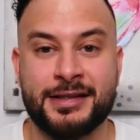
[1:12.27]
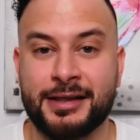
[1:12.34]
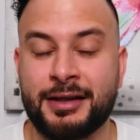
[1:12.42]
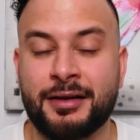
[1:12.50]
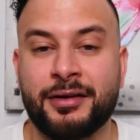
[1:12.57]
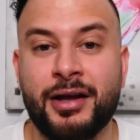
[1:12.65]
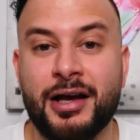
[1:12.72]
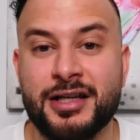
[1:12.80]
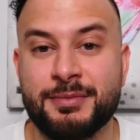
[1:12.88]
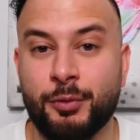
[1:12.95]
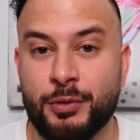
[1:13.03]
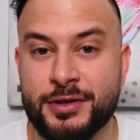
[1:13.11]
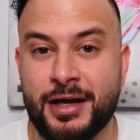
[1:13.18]
سدت
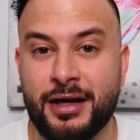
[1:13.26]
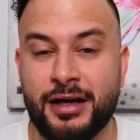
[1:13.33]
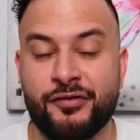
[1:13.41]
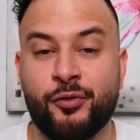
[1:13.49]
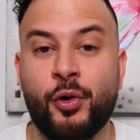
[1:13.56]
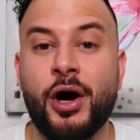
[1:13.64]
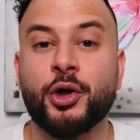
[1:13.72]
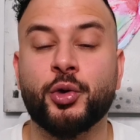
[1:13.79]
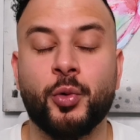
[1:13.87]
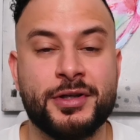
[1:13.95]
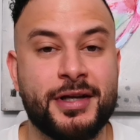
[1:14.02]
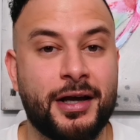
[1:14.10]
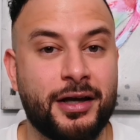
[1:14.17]
النقص بالوظائف
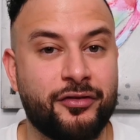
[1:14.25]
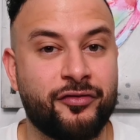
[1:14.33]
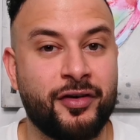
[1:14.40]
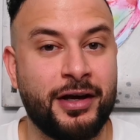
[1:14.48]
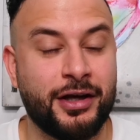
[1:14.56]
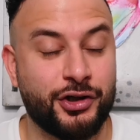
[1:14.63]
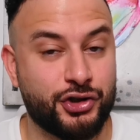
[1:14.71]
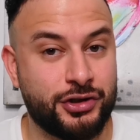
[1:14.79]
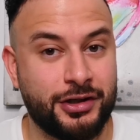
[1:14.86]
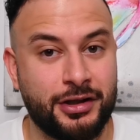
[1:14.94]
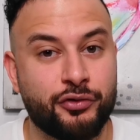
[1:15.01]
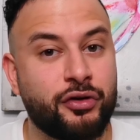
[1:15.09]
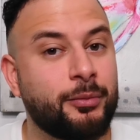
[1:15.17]
واخذوا وظائف
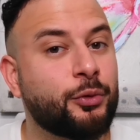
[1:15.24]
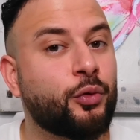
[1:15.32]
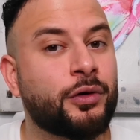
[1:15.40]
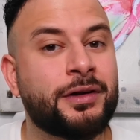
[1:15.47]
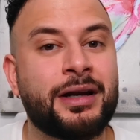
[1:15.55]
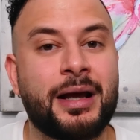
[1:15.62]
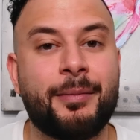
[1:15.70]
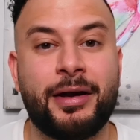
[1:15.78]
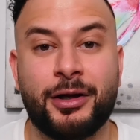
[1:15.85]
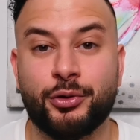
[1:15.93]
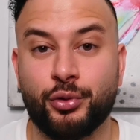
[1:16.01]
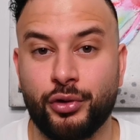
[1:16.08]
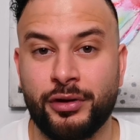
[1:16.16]
جديده وفي منهم كثير كمان
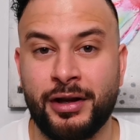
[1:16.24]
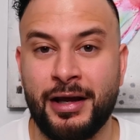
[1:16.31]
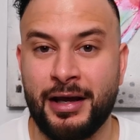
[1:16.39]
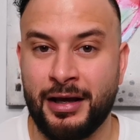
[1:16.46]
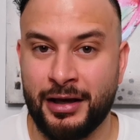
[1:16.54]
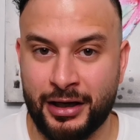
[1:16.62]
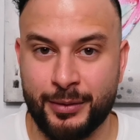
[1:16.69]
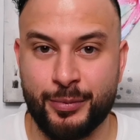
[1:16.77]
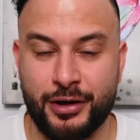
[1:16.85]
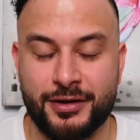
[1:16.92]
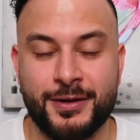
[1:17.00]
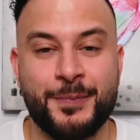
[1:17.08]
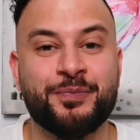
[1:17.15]
عندهم
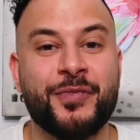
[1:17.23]
خبره